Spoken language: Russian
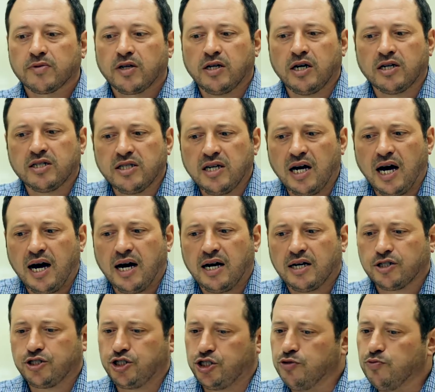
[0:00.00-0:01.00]

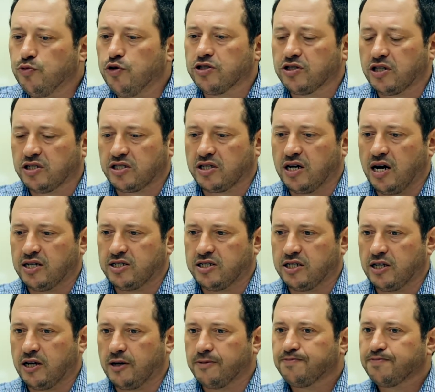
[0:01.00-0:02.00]
Когда? К чему это
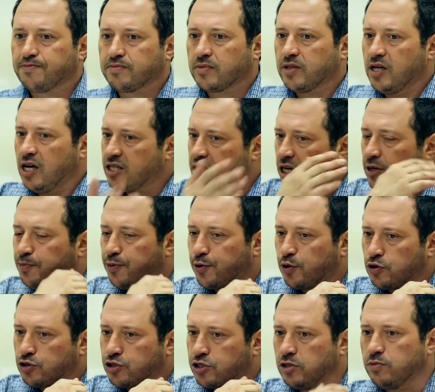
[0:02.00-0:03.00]
сказано? Это к
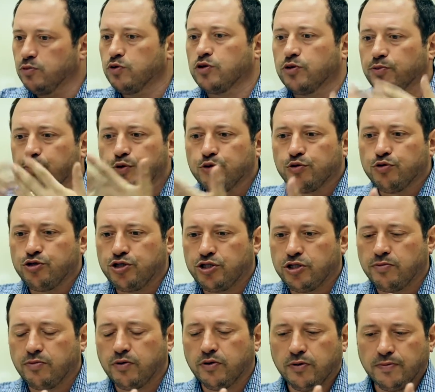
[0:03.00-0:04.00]
прошлому, к
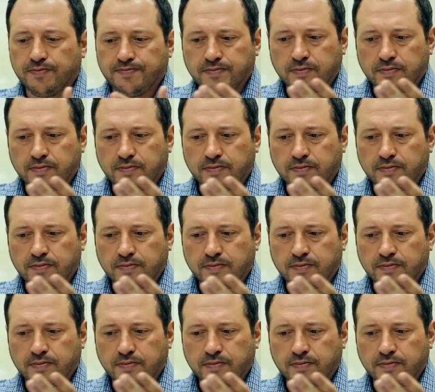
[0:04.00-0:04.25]
будущему.